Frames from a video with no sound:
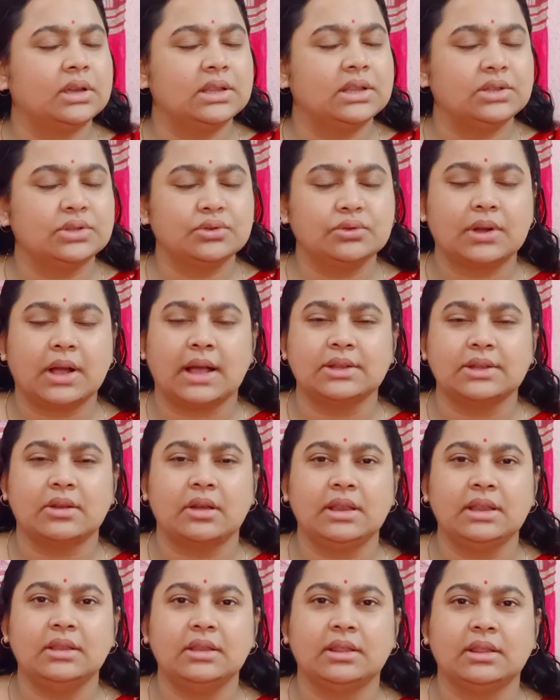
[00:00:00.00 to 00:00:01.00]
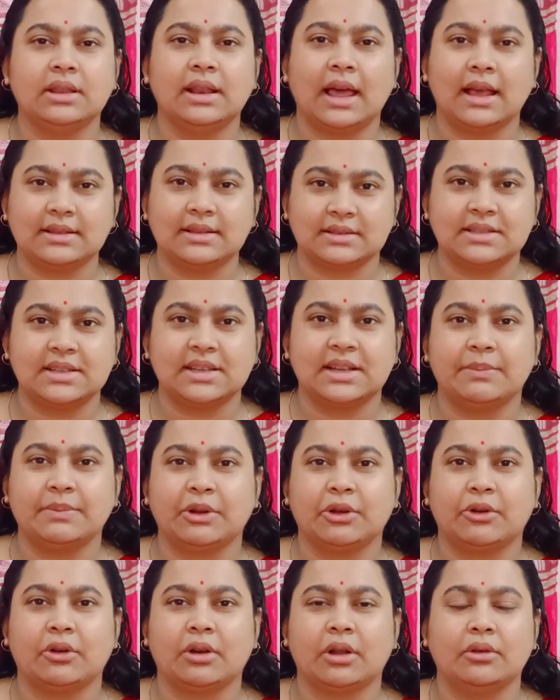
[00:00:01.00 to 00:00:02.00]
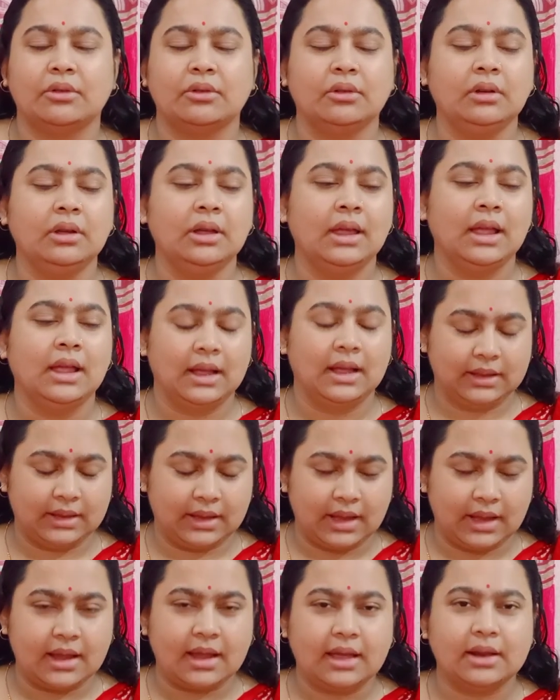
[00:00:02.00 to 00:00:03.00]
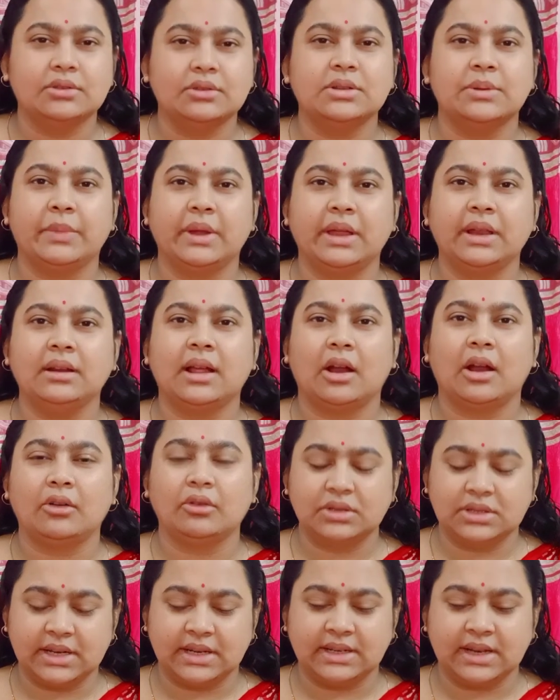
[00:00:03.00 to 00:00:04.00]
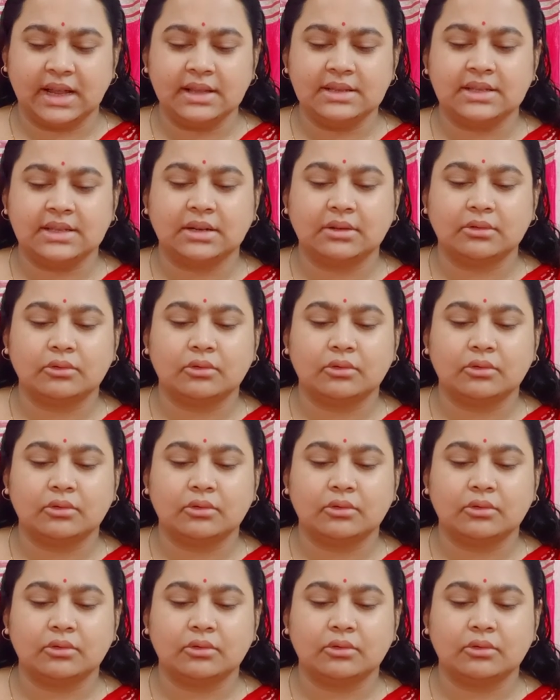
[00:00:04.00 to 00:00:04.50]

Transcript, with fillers: কিচ্ছু কাজ হয়নি যেদিন লাস্ট চেক আপটা করা হলো দেখা গেল যে মেন কারণ হচ্ছে এটা যে